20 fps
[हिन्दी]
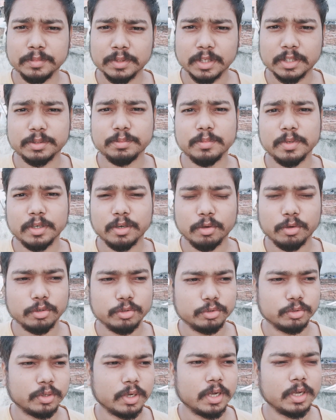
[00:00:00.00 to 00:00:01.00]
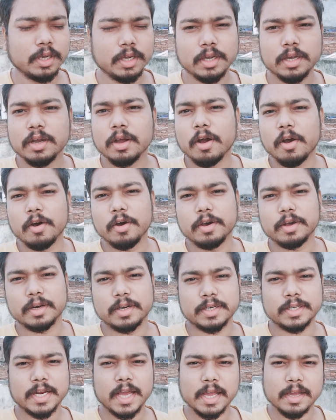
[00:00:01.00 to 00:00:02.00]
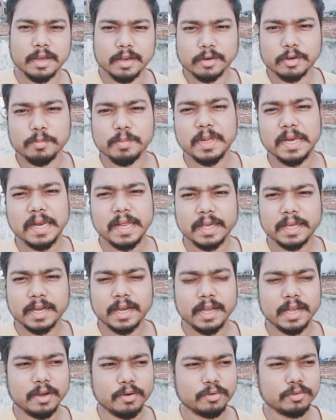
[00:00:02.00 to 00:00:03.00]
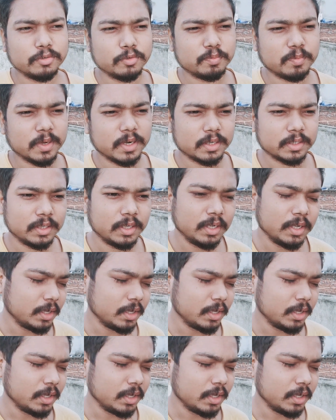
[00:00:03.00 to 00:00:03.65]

दस मिनट हो चुका है और टाइगर को मैं ले कर आया हूँ ऊपर